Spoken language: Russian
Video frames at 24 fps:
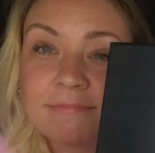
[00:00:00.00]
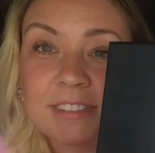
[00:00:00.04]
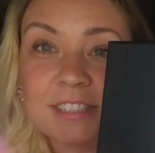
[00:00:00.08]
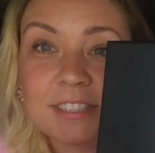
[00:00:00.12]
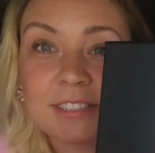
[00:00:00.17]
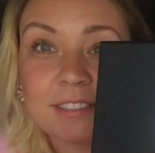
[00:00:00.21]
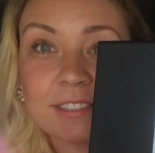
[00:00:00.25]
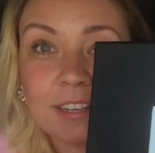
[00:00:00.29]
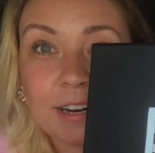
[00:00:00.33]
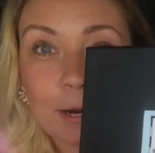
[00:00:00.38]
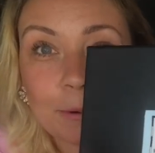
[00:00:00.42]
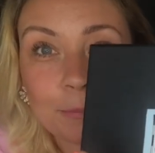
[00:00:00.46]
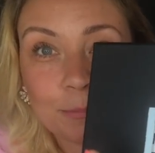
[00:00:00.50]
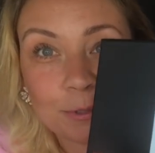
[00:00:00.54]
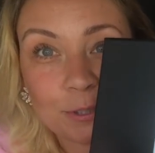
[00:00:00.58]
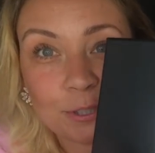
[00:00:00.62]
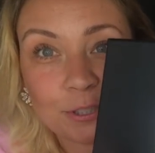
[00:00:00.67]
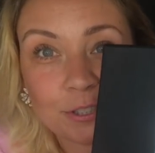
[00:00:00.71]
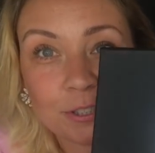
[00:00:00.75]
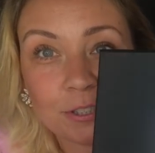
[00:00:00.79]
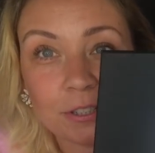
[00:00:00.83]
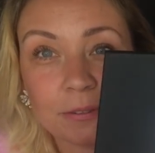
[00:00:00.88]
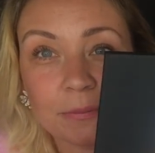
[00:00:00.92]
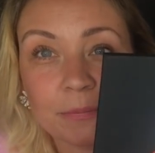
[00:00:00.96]
из
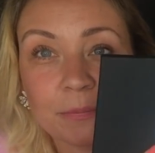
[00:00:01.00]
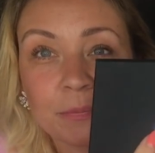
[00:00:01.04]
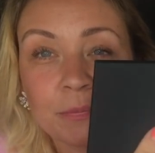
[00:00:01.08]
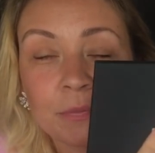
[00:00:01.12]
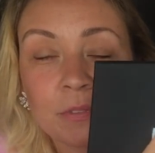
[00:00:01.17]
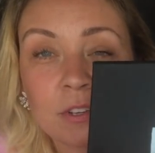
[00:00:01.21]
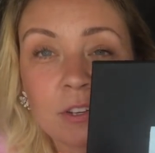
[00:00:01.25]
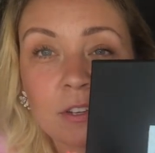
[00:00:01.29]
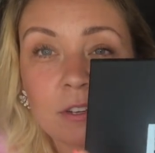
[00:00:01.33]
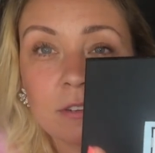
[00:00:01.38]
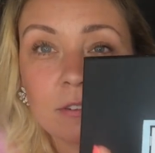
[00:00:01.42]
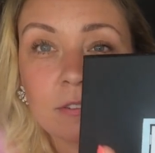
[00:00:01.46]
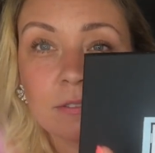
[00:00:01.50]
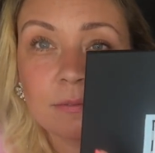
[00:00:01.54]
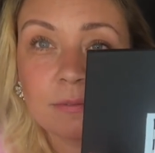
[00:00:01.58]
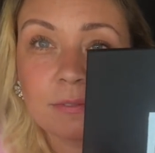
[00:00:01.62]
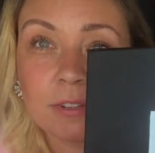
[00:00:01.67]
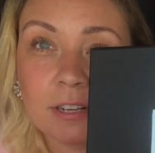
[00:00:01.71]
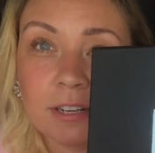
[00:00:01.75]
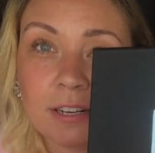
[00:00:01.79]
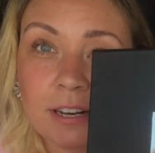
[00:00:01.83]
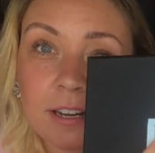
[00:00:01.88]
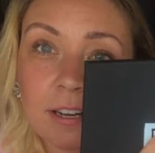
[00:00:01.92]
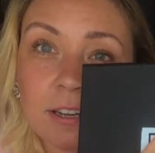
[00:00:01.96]
тряпочки
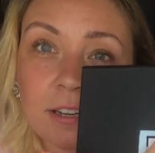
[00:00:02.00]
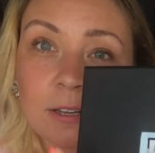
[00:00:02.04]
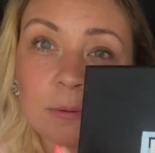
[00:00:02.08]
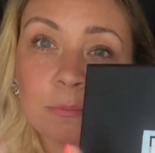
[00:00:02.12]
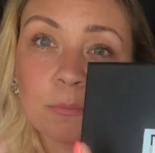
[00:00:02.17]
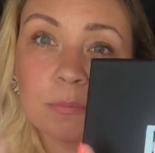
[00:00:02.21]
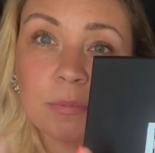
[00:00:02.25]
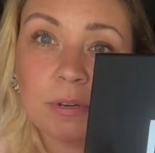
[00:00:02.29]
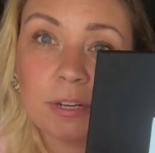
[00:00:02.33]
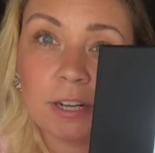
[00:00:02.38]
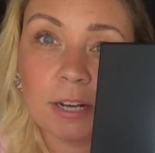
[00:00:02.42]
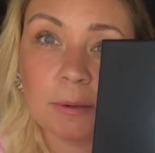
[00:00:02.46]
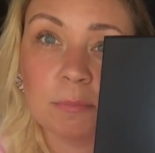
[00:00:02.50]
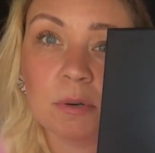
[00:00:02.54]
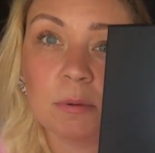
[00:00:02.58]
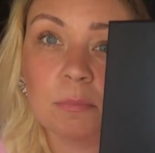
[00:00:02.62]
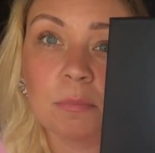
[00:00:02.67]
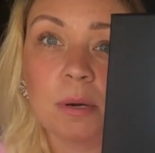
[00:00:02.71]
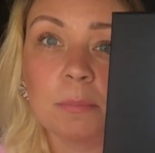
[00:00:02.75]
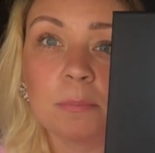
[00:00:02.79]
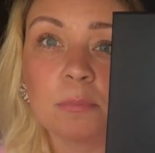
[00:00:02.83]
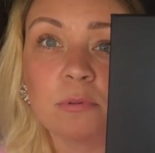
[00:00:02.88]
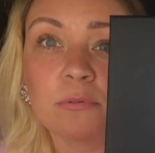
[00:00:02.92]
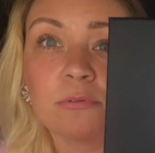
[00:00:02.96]
такая эмблема
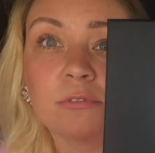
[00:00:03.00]
Map